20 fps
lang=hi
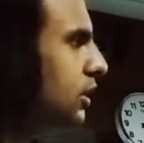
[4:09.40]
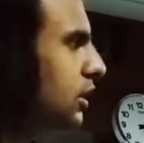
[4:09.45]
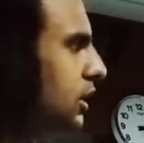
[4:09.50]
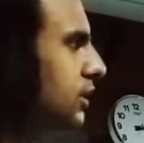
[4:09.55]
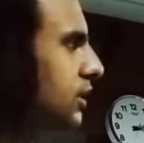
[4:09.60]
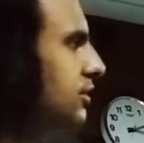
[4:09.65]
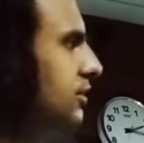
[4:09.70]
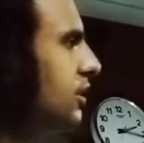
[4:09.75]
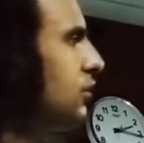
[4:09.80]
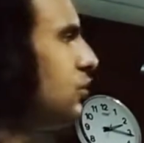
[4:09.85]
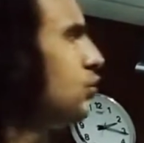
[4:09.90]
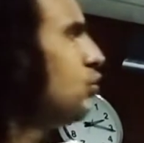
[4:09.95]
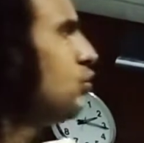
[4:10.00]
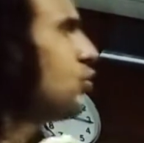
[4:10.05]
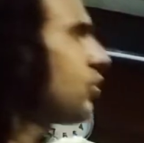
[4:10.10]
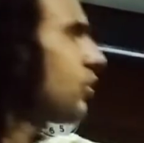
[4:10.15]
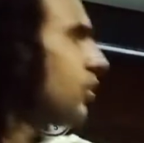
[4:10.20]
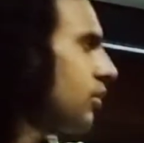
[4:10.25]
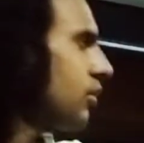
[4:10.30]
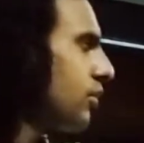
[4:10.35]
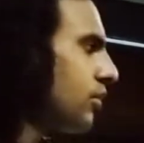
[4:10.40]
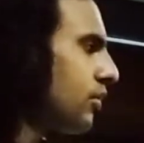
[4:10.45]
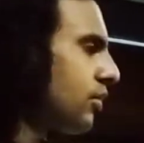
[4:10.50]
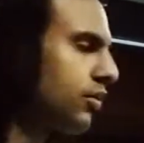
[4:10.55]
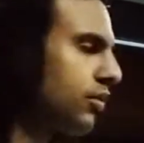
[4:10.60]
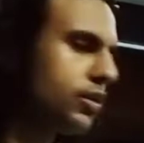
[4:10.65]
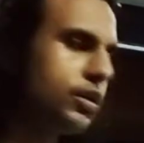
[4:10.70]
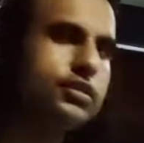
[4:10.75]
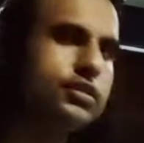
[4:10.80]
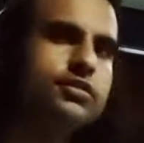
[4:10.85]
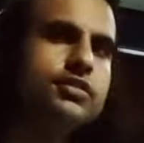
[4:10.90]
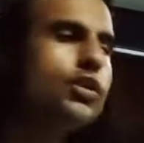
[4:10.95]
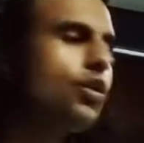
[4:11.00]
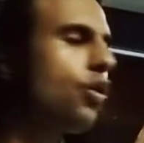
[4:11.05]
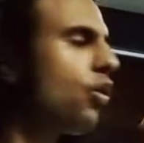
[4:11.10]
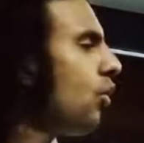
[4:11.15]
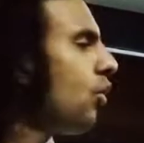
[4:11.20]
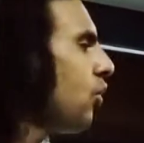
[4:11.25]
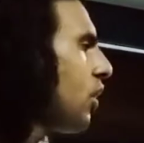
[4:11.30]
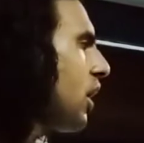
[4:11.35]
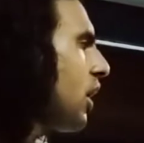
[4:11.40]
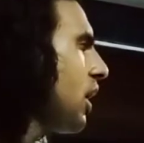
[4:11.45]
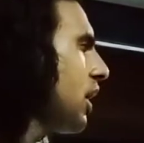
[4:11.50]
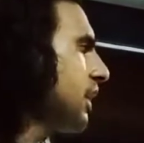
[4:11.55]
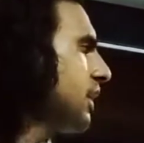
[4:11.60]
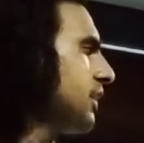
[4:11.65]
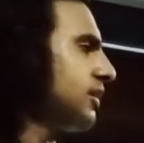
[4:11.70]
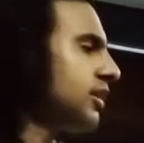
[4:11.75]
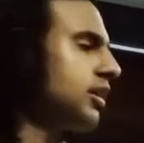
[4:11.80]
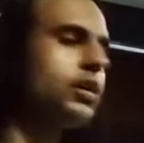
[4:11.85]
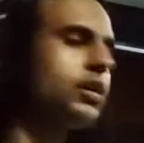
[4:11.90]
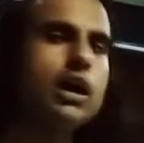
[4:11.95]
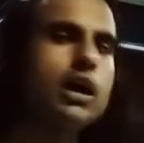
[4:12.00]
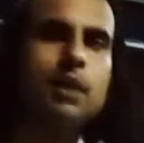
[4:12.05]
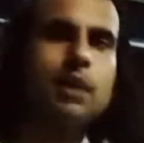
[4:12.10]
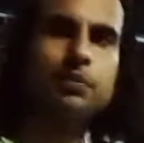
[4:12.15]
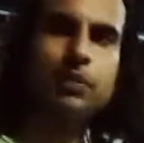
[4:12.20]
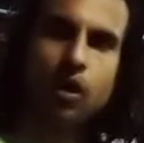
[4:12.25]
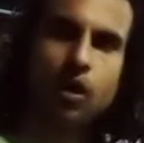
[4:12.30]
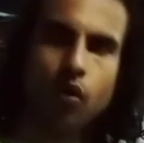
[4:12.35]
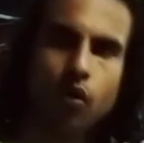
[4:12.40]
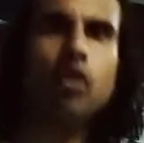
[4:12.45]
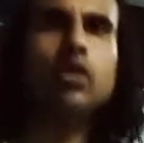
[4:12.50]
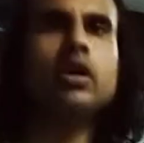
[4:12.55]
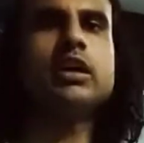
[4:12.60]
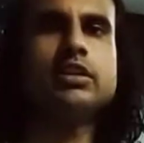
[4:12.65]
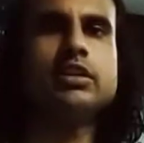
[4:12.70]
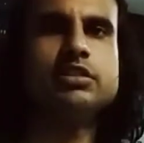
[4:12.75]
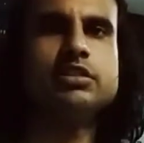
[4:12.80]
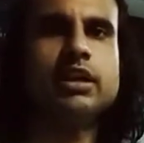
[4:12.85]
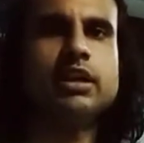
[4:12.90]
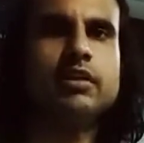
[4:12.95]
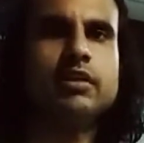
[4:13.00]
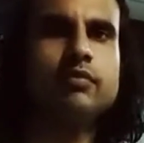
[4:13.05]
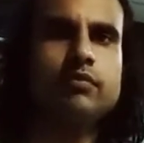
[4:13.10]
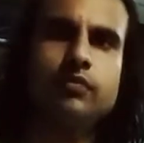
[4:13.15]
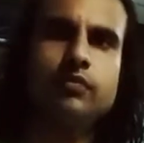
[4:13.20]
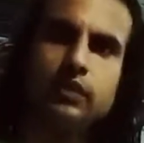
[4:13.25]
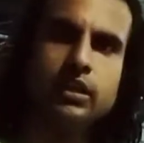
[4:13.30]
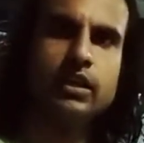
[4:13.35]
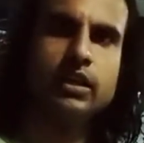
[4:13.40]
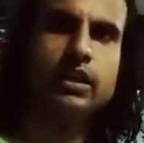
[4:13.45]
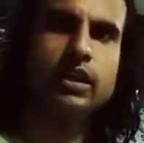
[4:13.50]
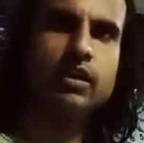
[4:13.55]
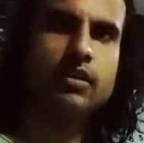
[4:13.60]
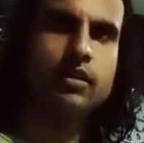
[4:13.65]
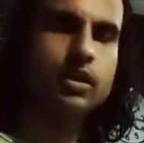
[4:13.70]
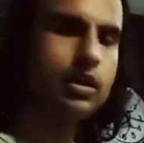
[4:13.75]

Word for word: इससे दूर इससे और आगे तक आपका रॉकेट जाए ठीक है